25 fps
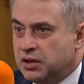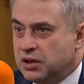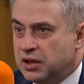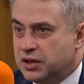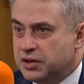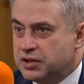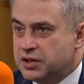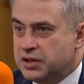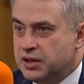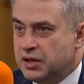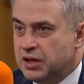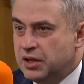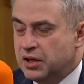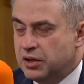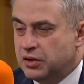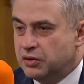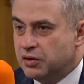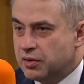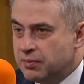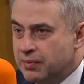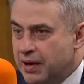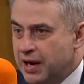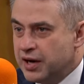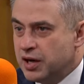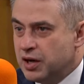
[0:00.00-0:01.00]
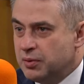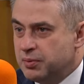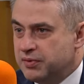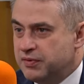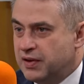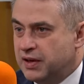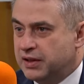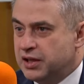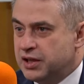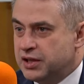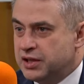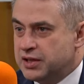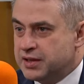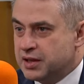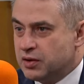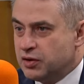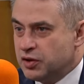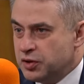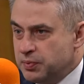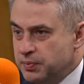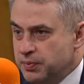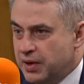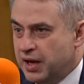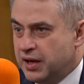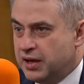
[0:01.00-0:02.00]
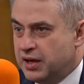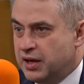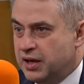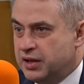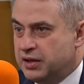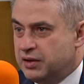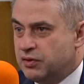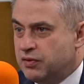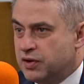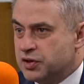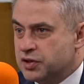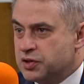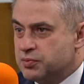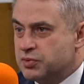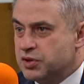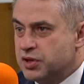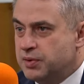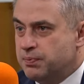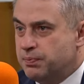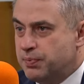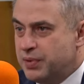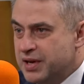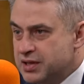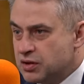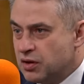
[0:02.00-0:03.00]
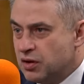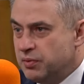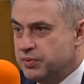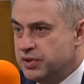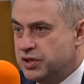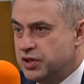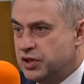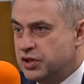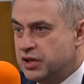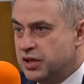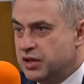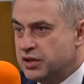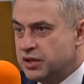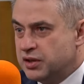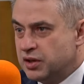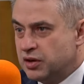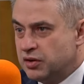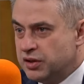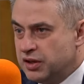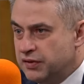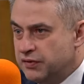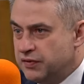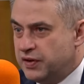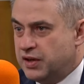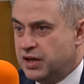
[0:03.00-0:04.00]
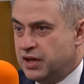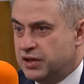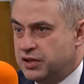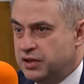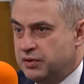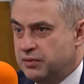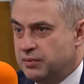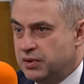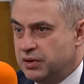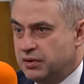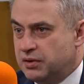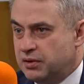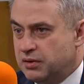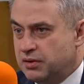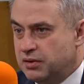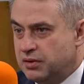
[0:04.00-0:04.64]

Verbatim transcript: Znaczy, normalny obywatel się z tego śmieje i uważam, że bez komisji śledczej tego nie wyjaśnimy.